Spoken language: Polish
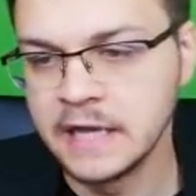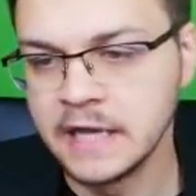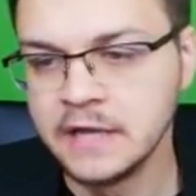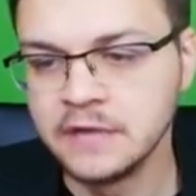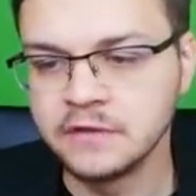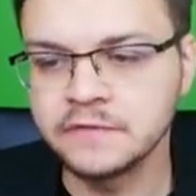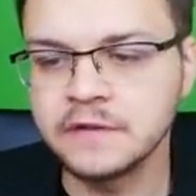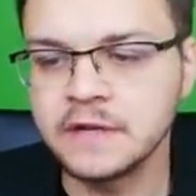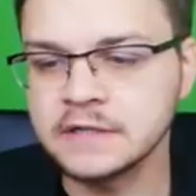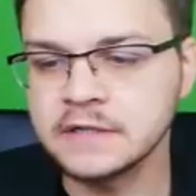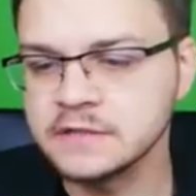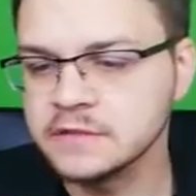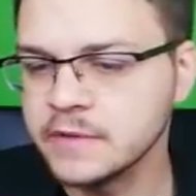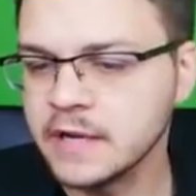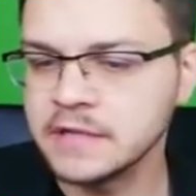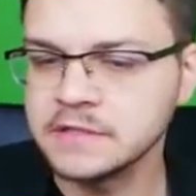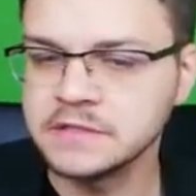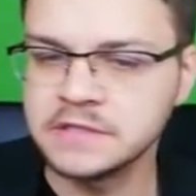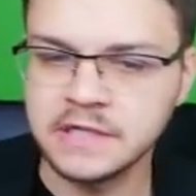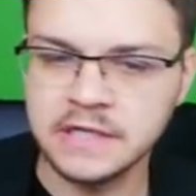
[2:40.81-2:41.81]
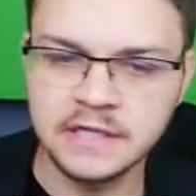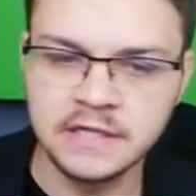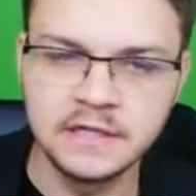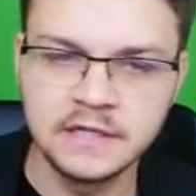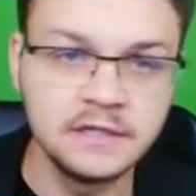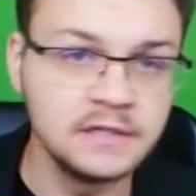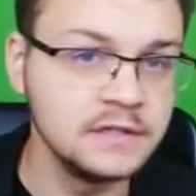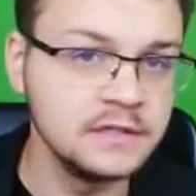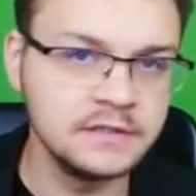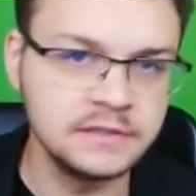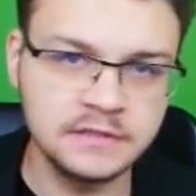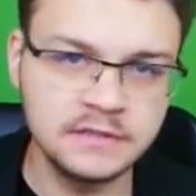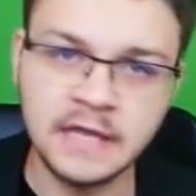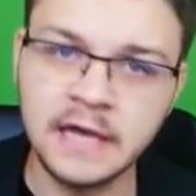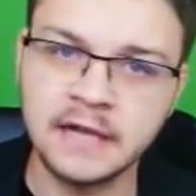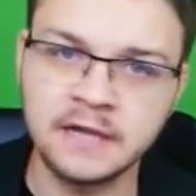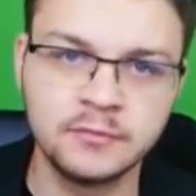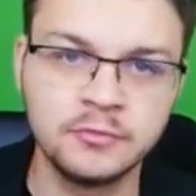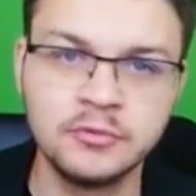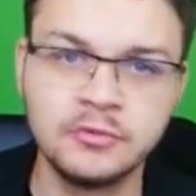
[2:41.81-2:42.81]
No w każdym razie, y,
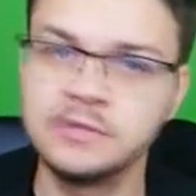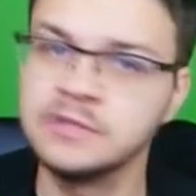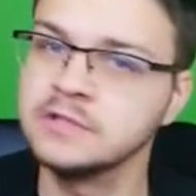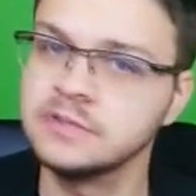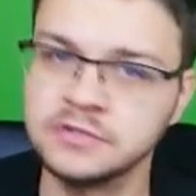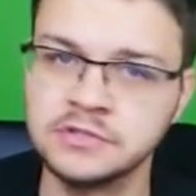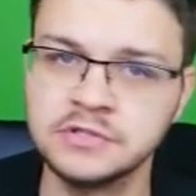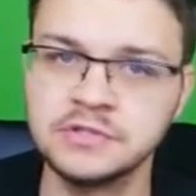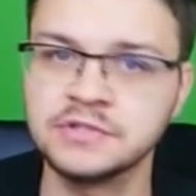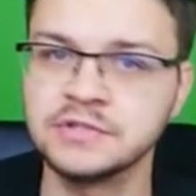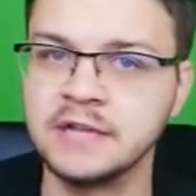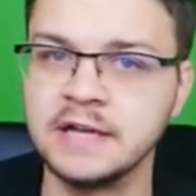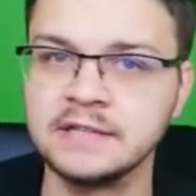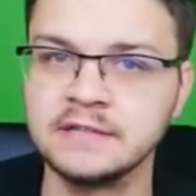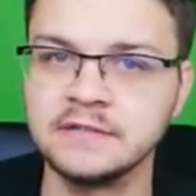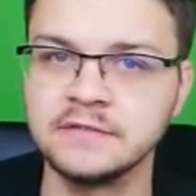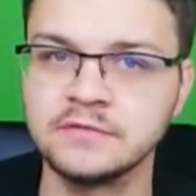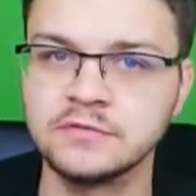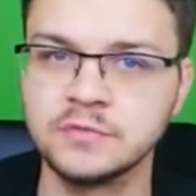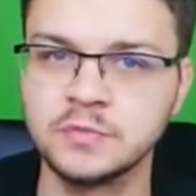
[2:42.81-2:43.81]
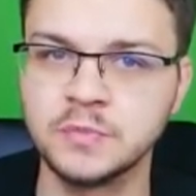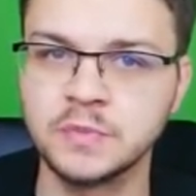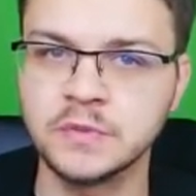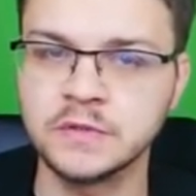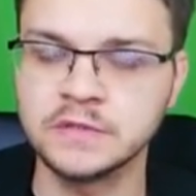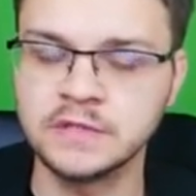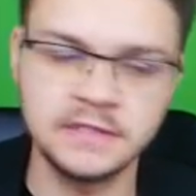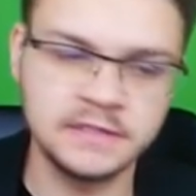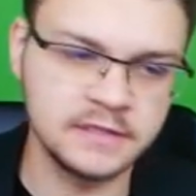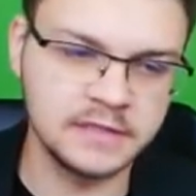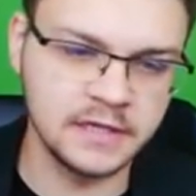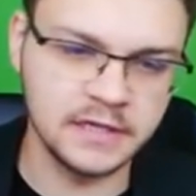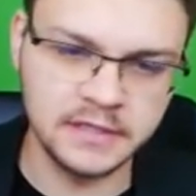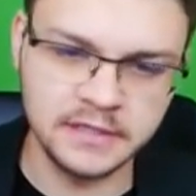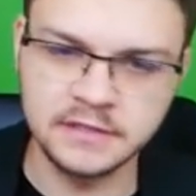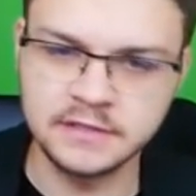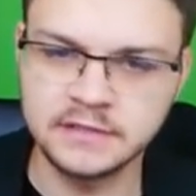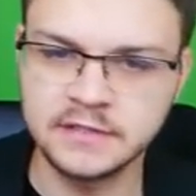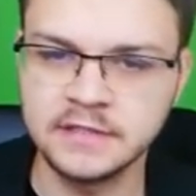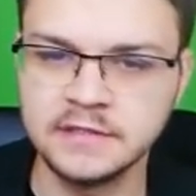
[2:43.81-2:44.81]
tak, póki co się zgadzam w 100%, y,
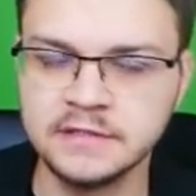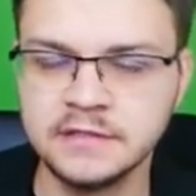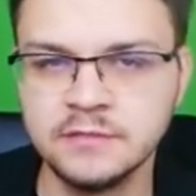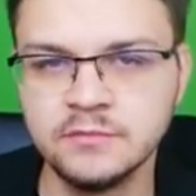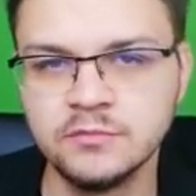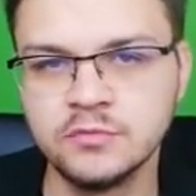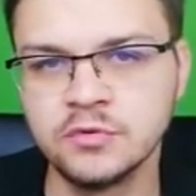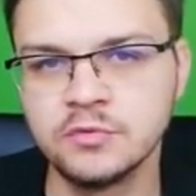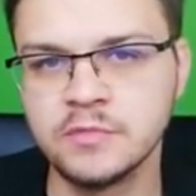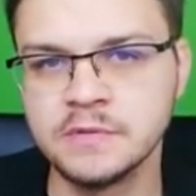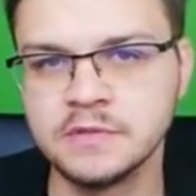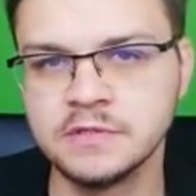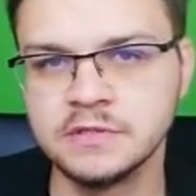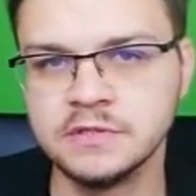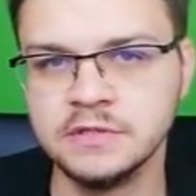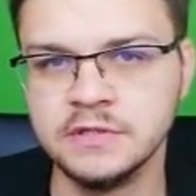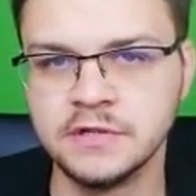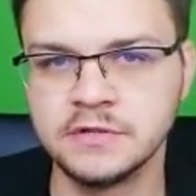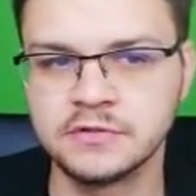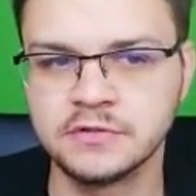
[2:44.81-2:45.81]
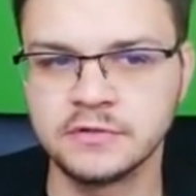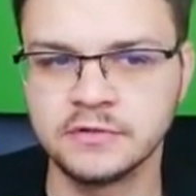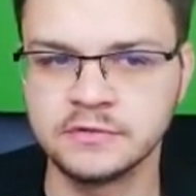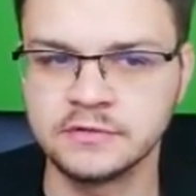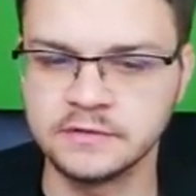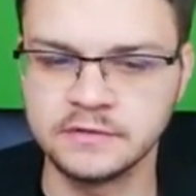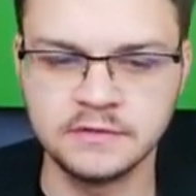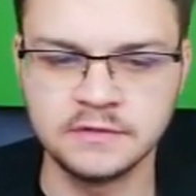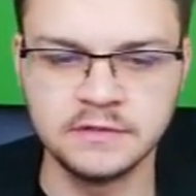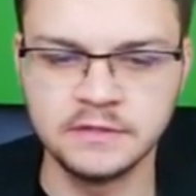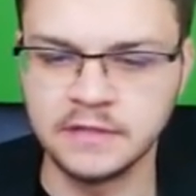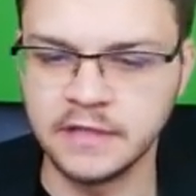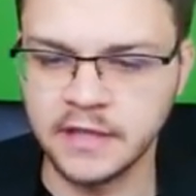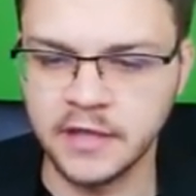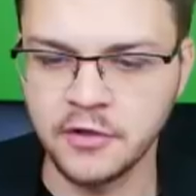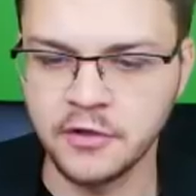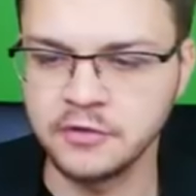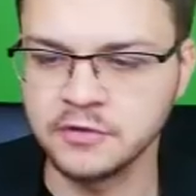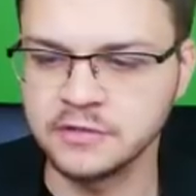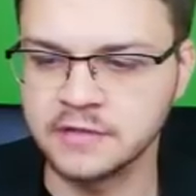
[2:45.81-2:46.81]
ten team mógł być silniejszy od y,
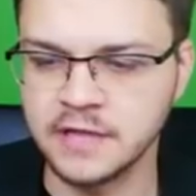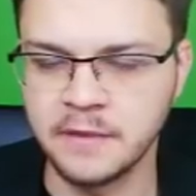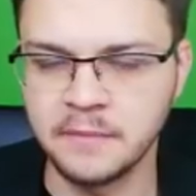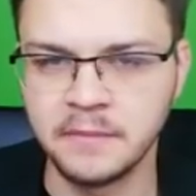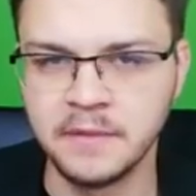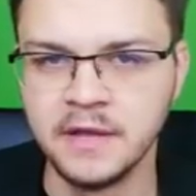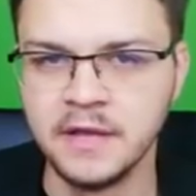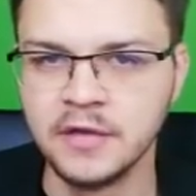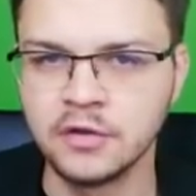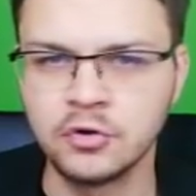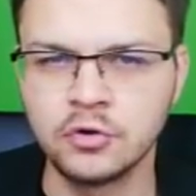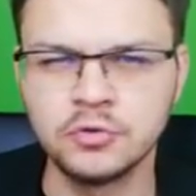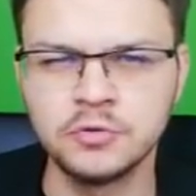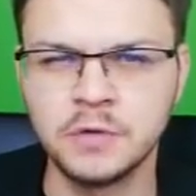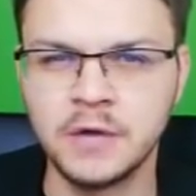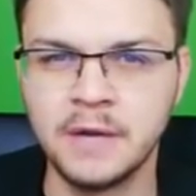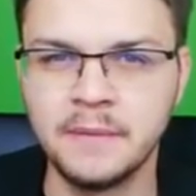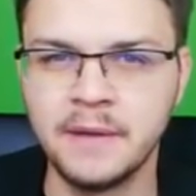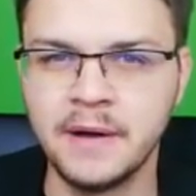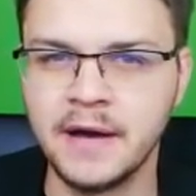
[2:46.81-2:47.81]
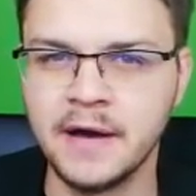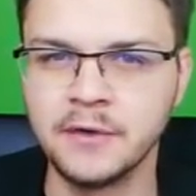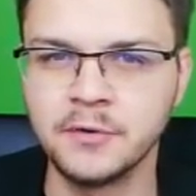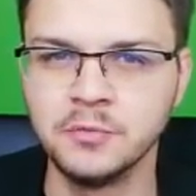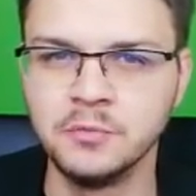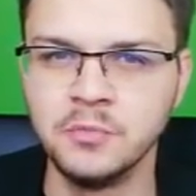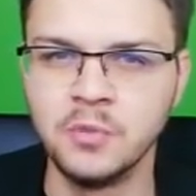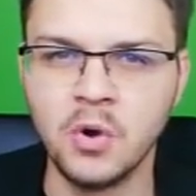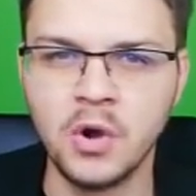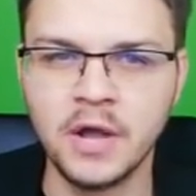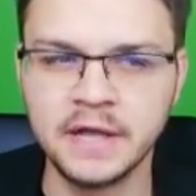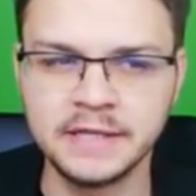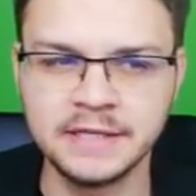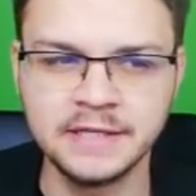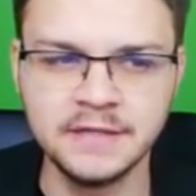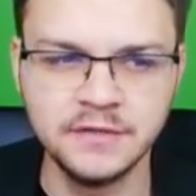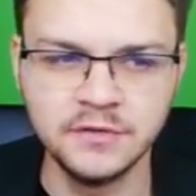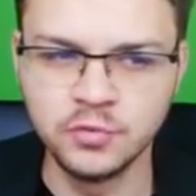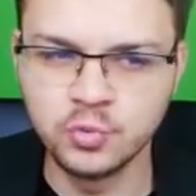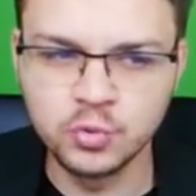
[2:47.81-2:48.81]
jakiegoś tam Konohamaru, Moegi
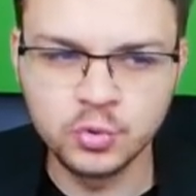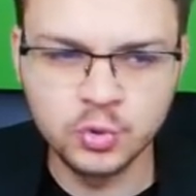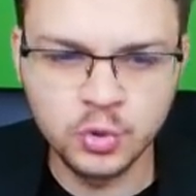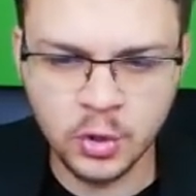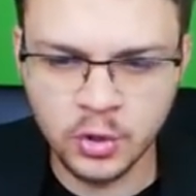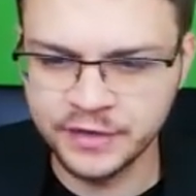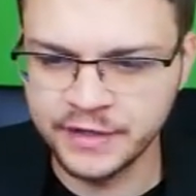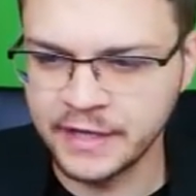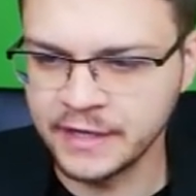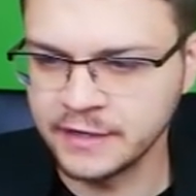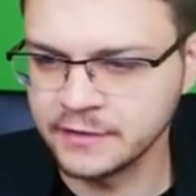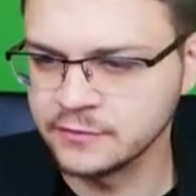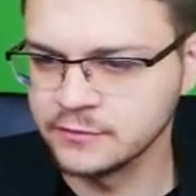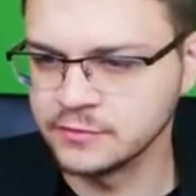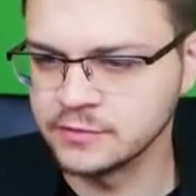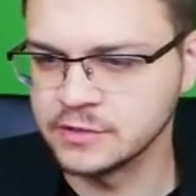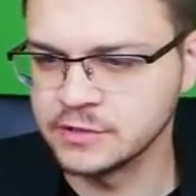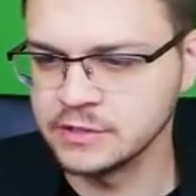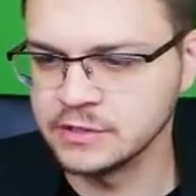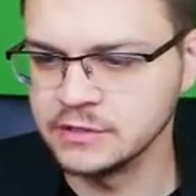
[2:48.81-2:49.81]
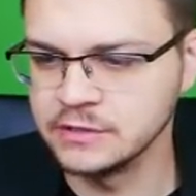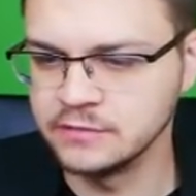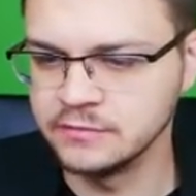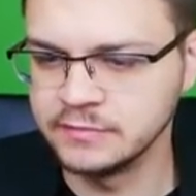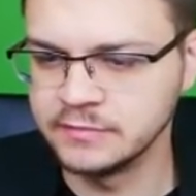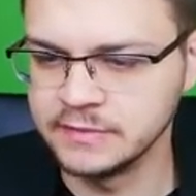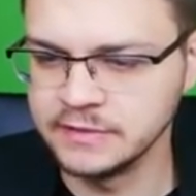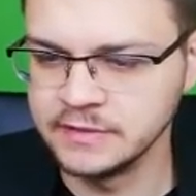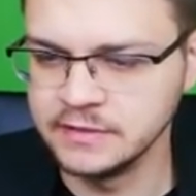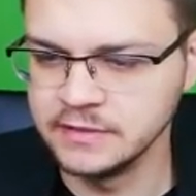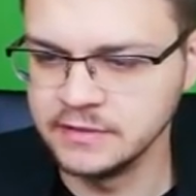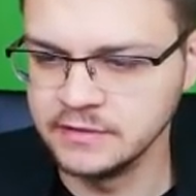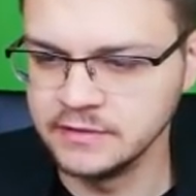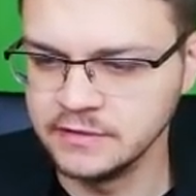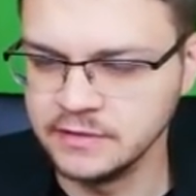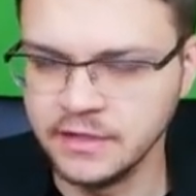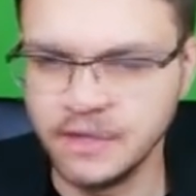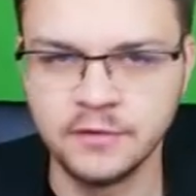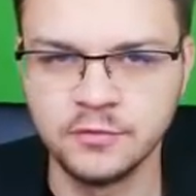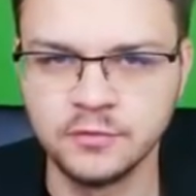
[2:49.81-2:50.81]
i Udona, którzy byli
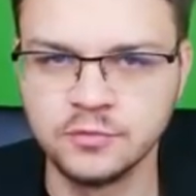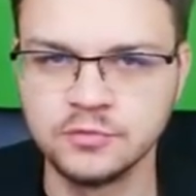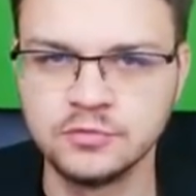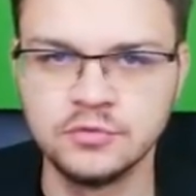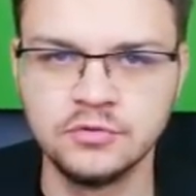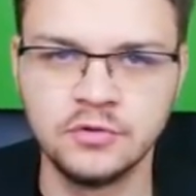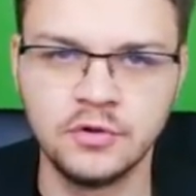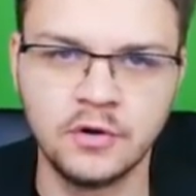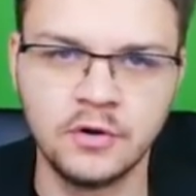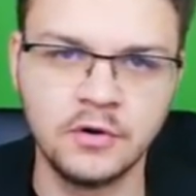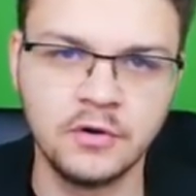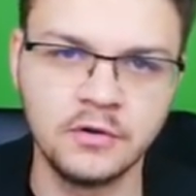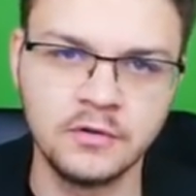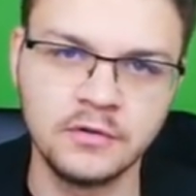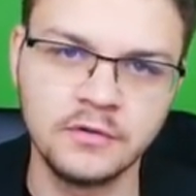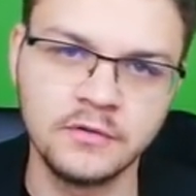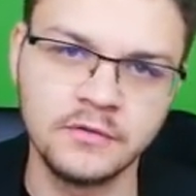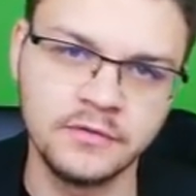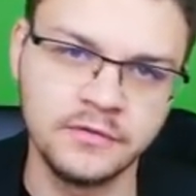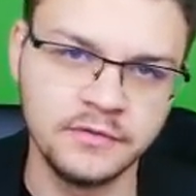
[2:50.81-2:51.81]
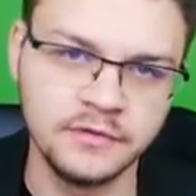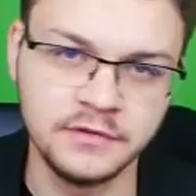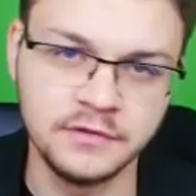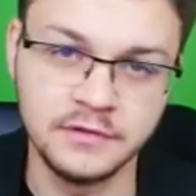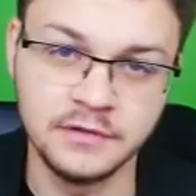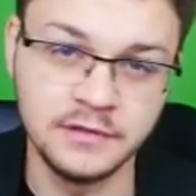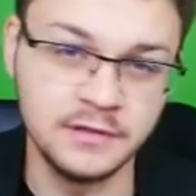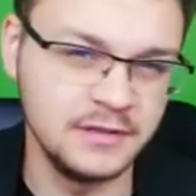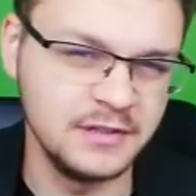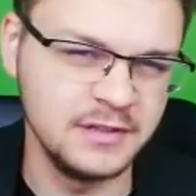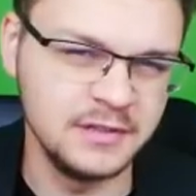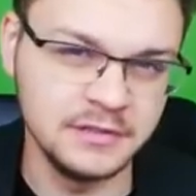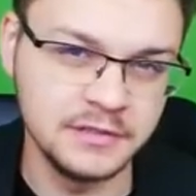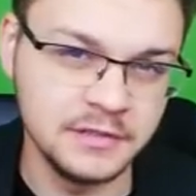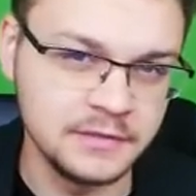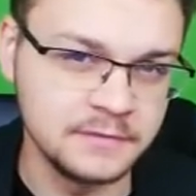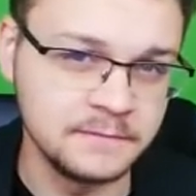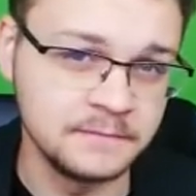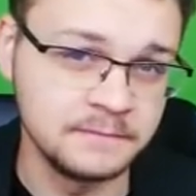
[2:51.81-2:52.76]
nieudolni.